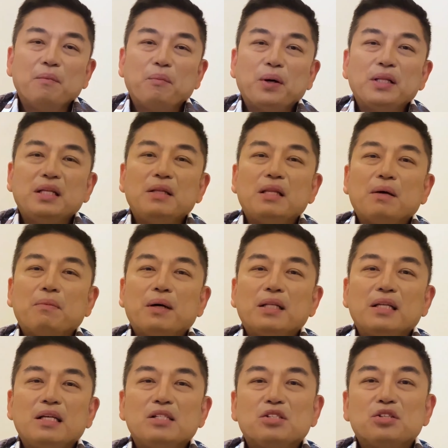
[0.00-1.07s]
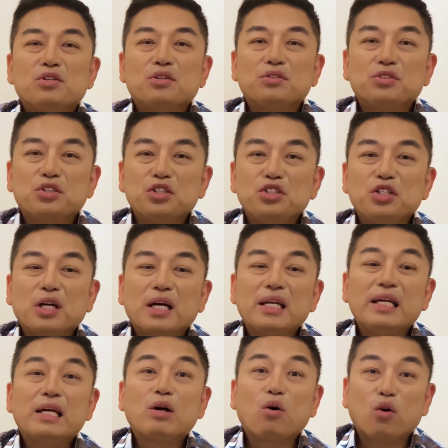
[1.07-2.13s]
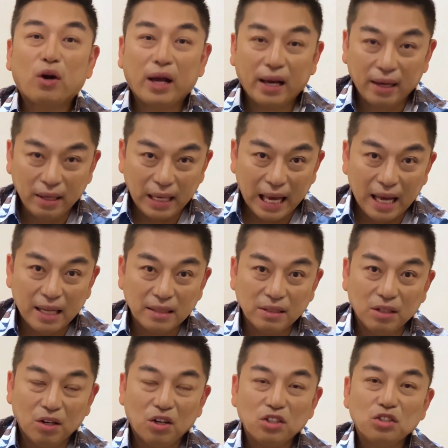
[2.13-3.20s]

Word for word: pwede naman i-surgically correct yan, no?